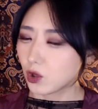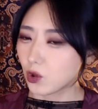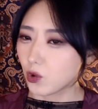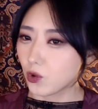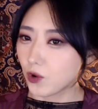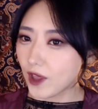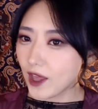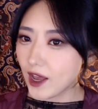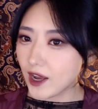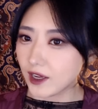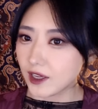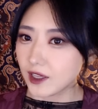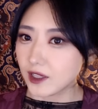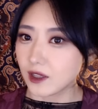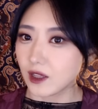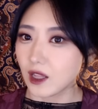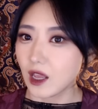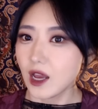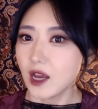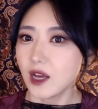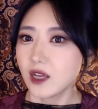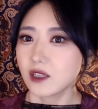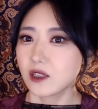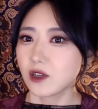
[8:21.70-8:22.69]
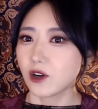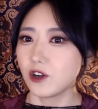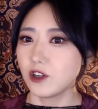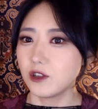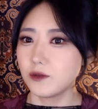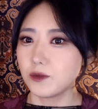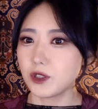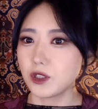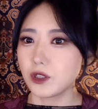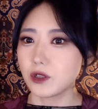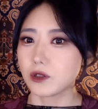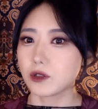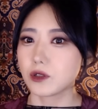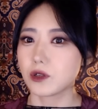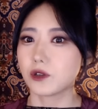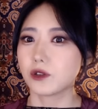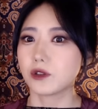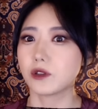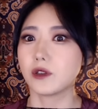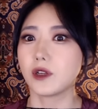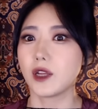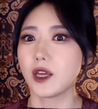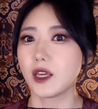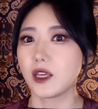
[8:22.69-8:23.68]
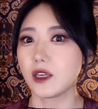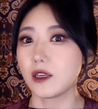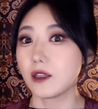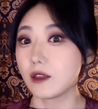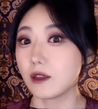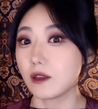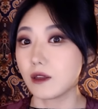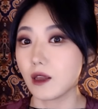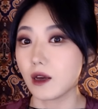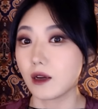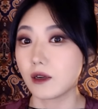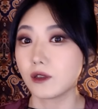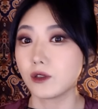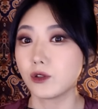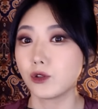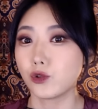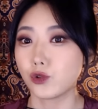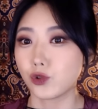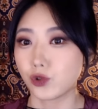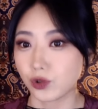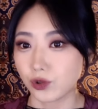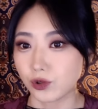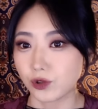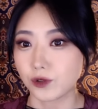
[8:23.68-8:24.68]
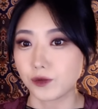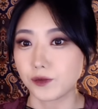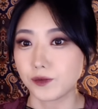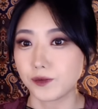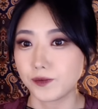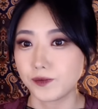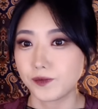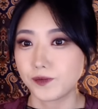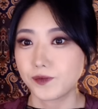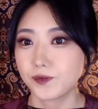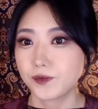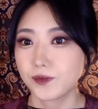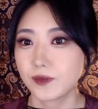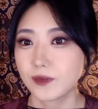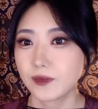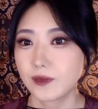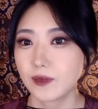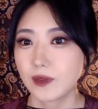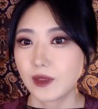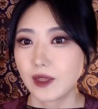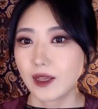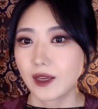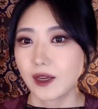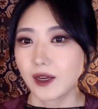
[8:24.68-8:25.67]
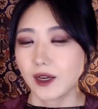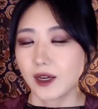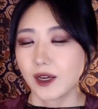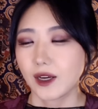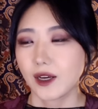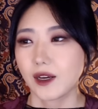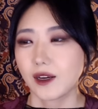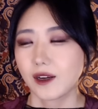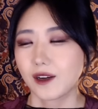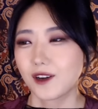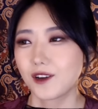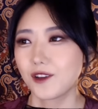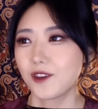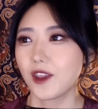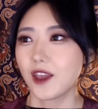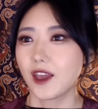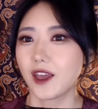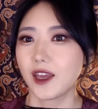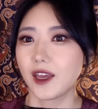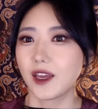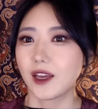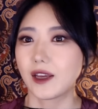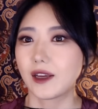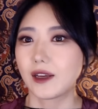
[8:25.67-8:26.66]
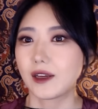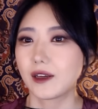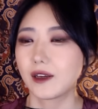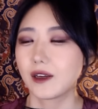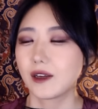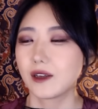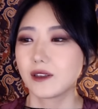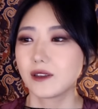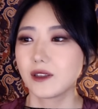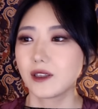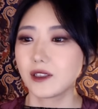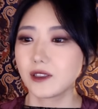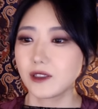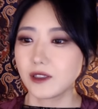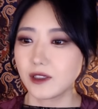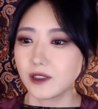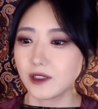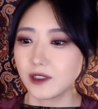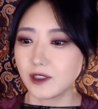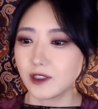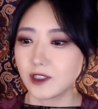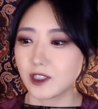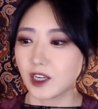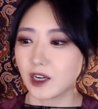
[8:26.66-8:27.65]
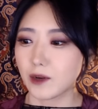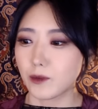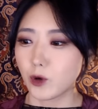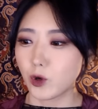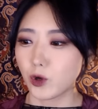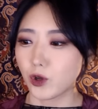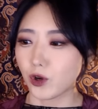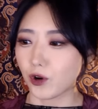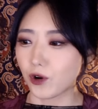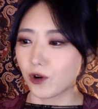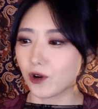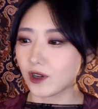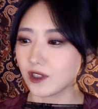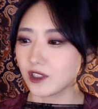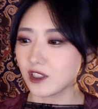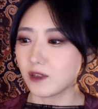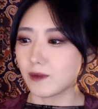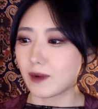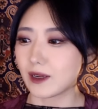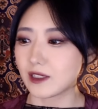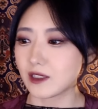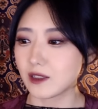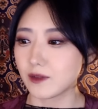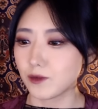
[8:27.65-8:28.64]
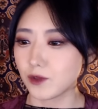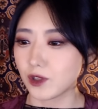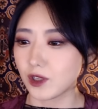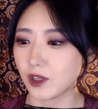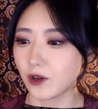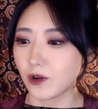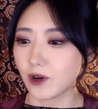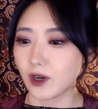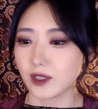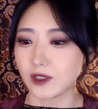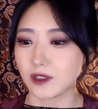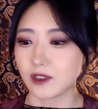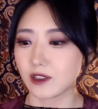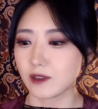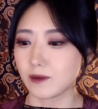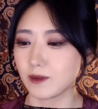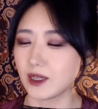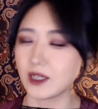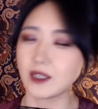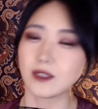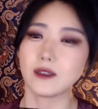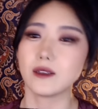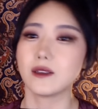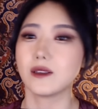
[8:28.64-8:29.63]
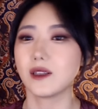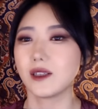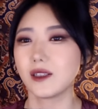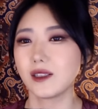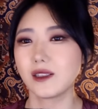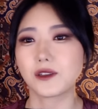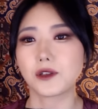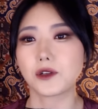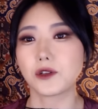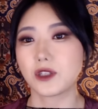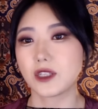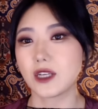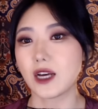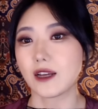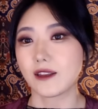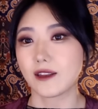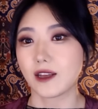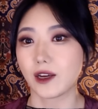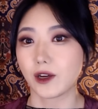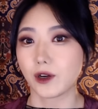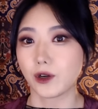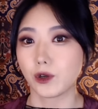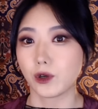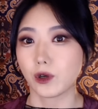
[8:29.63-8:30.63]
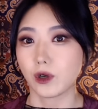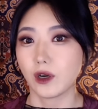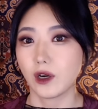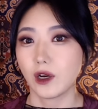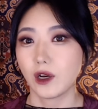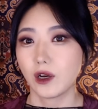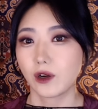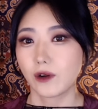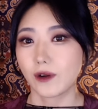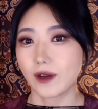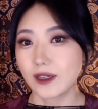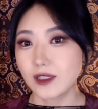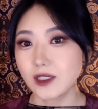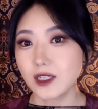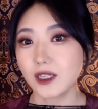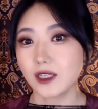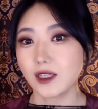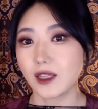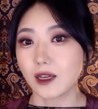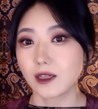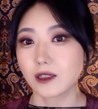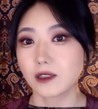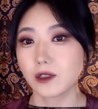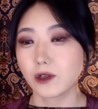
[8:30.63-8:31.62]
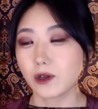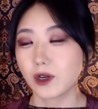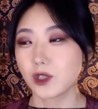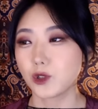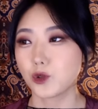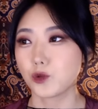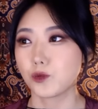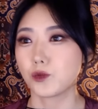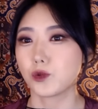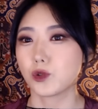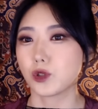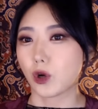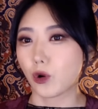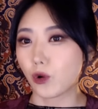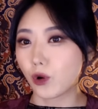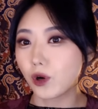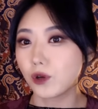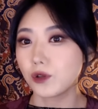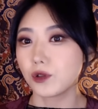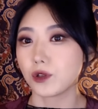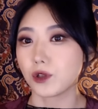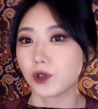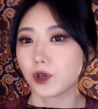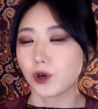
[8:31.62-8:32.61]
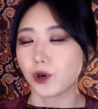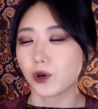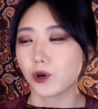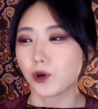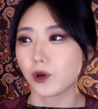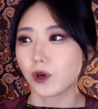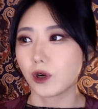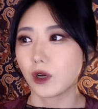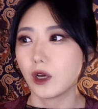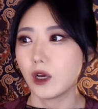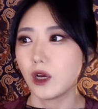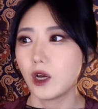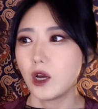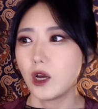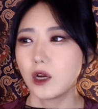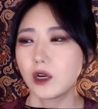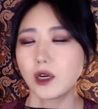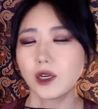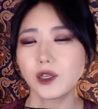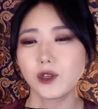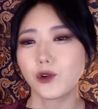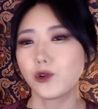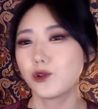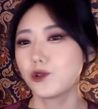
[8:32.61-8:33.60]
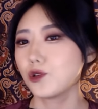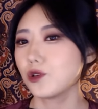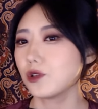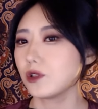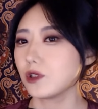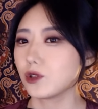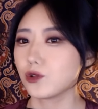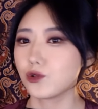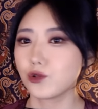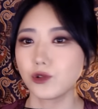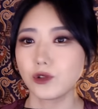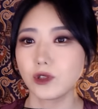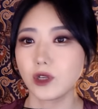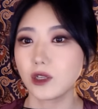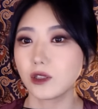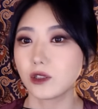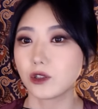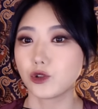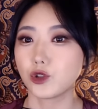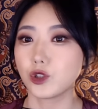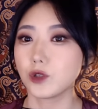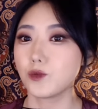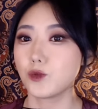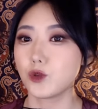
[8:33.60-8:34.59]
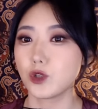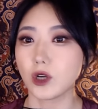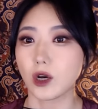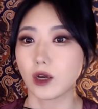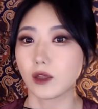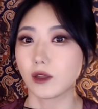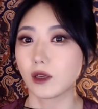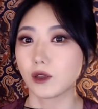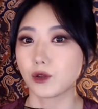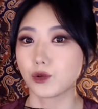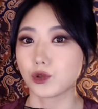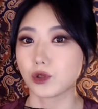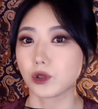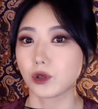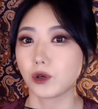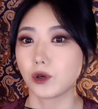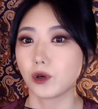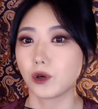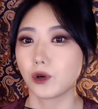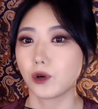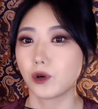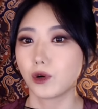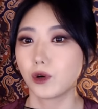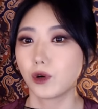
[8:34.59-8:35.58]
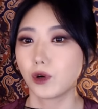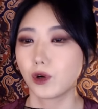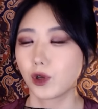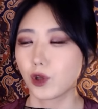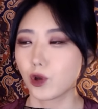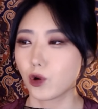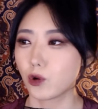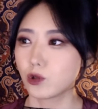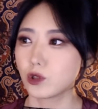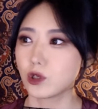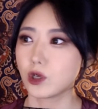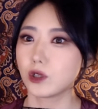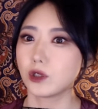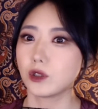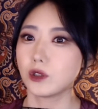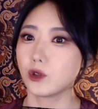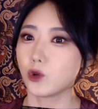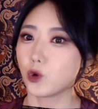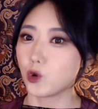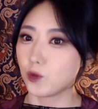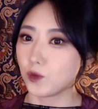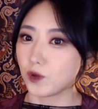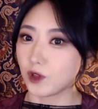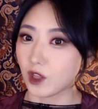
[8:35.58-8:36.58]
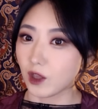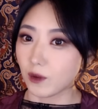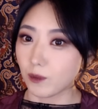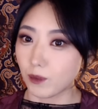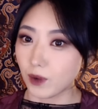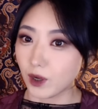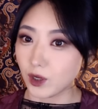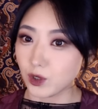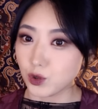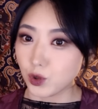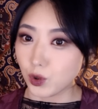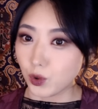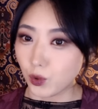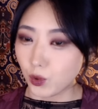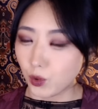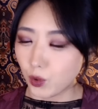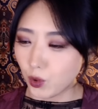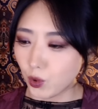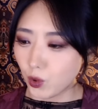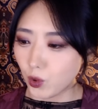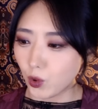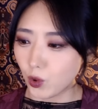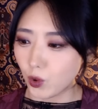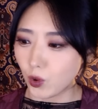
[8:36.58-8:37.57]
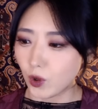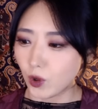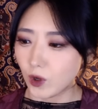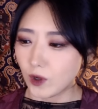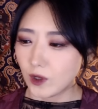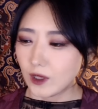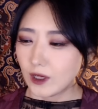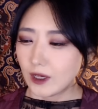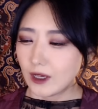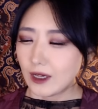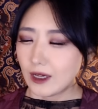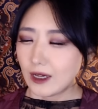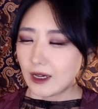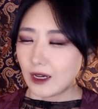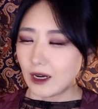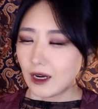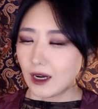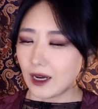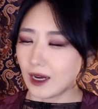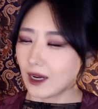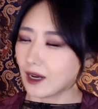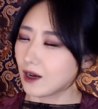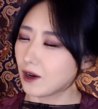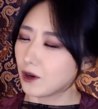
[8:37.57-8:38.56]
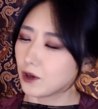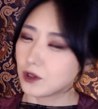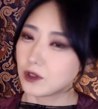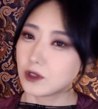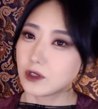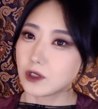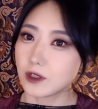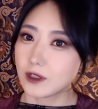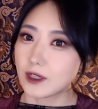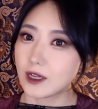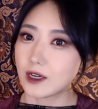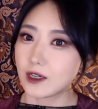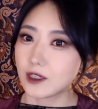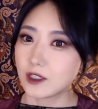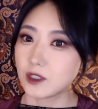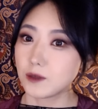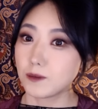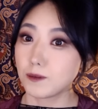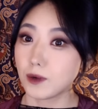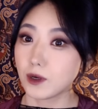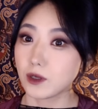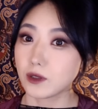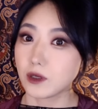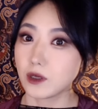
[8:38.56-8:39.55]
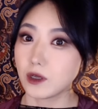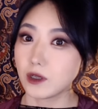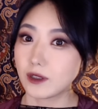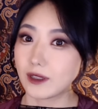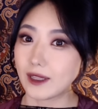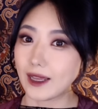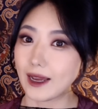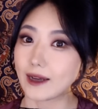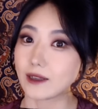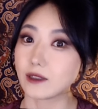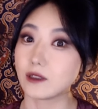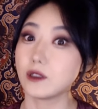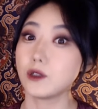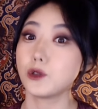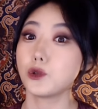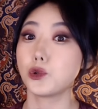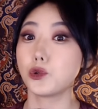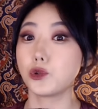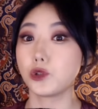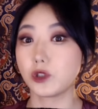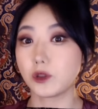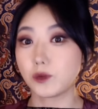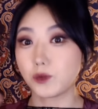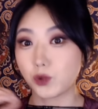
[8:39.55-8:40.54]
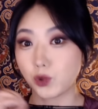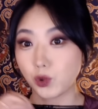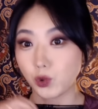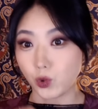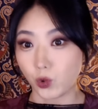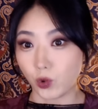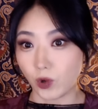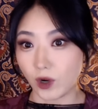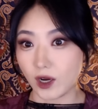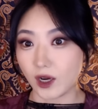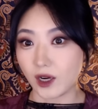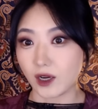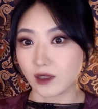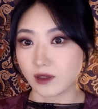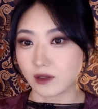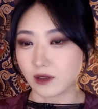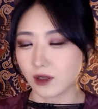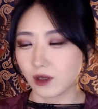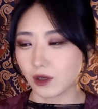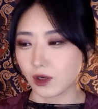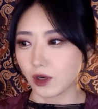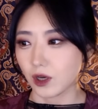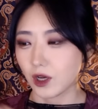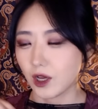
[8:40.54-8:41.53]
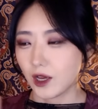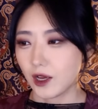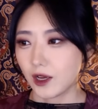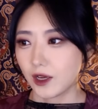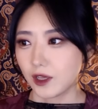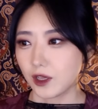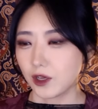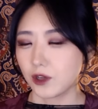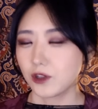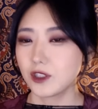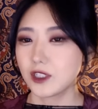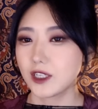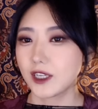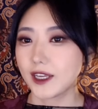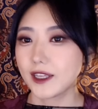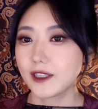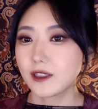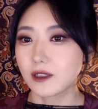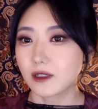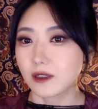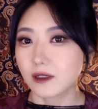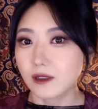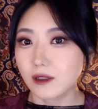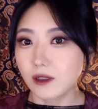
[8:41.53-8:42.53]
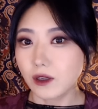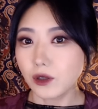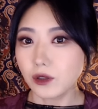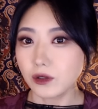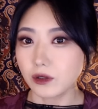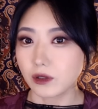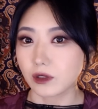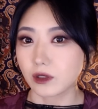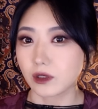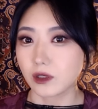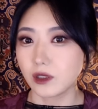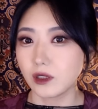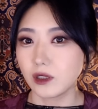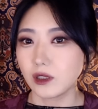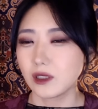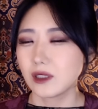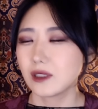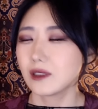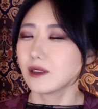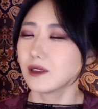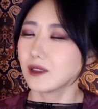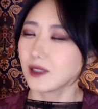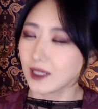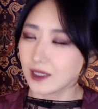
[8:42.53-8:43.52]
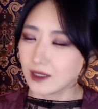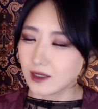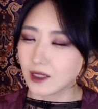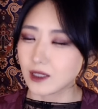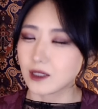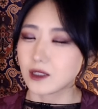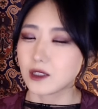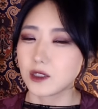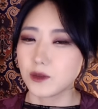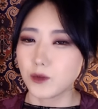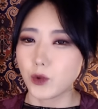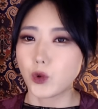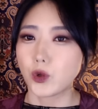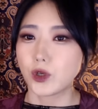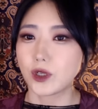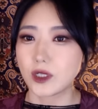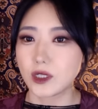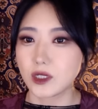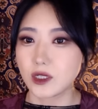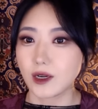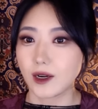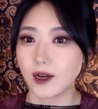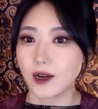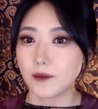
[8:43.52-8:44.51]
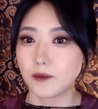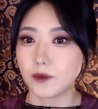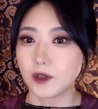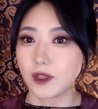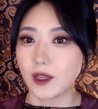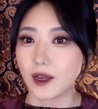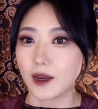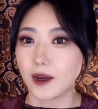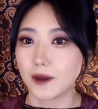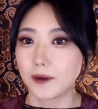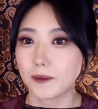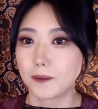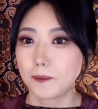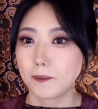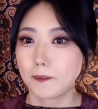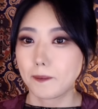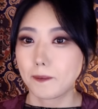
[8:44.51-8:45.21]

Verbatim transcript: 동양인, 젊은 여성들의 잇따른 죽음. 근데 사실 제가 뭐 여러 가지를 말씀드린 것 같지만 사실 그렇지 않아요. 굉장히 단서가 좀 적거든요. 그러니까 여전히 수사는 쉽지 않았죠. 경찰은 고민에 빠졌고 하, 어쩌나 싶어서 다시 초심으로 돌아가서 현장의 증거들을 샅샅이 모으기 시작합니다.